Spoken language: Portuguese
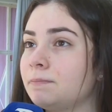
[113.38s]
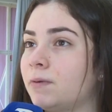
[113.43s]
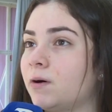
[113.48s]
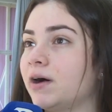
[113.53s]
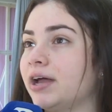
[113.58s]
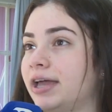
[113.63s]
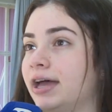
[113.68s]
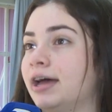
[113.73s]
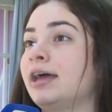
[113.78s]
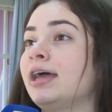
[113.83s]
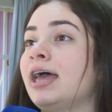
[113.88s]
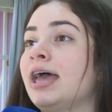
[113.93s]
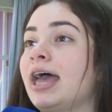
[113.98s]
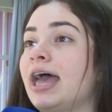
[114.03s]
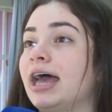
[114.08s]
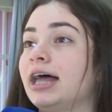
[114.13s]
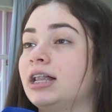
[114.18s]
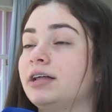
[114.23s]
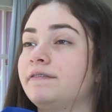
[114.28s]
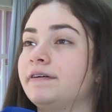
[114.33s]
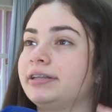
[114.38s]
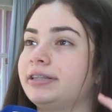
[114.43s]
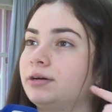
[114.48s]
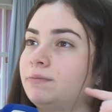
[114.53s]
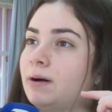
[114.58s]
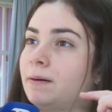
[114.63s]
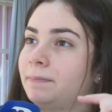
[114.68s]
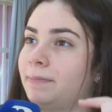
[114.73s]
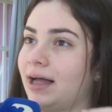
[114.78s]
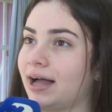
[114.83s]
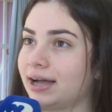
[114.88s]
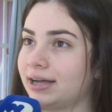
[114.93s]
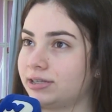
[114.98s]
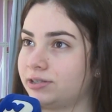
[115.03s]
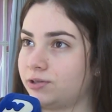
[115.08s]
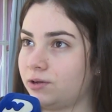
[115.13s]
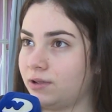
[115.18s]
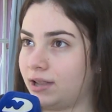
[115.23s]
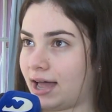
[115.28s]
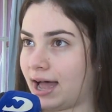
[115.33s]
boia, ela vai ter uma placa
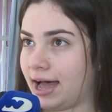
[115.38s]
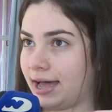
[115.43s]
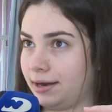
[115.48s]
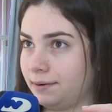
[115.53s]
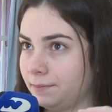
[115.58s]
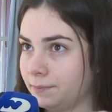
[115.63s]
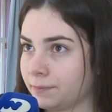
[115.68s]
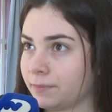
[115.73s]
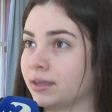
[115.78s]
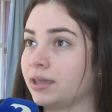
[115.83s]
solar